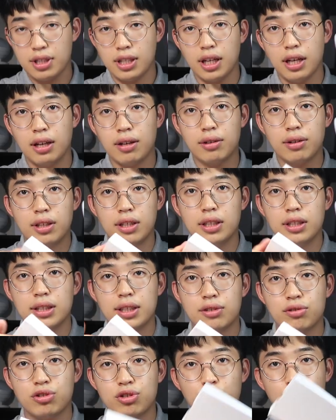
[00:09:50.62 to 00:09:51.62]
자 여기
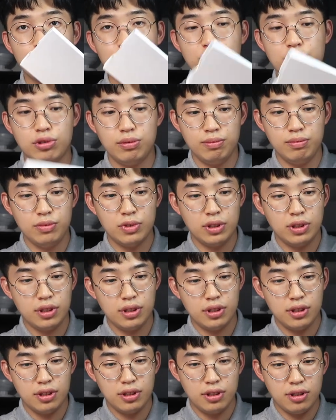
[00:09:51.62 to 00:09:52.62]
이제 구성품
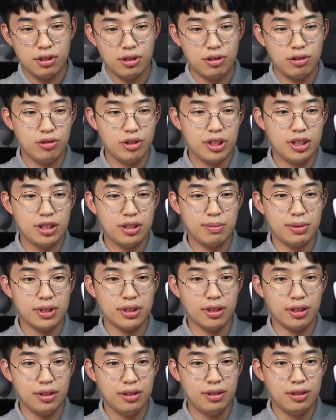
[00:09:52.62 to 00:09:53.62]

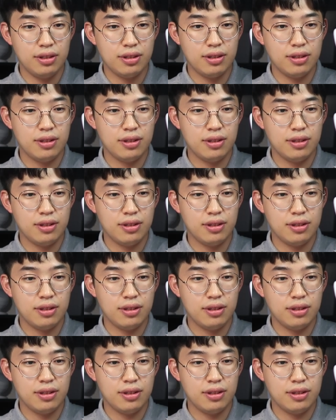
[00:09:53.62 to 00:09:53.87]
USB선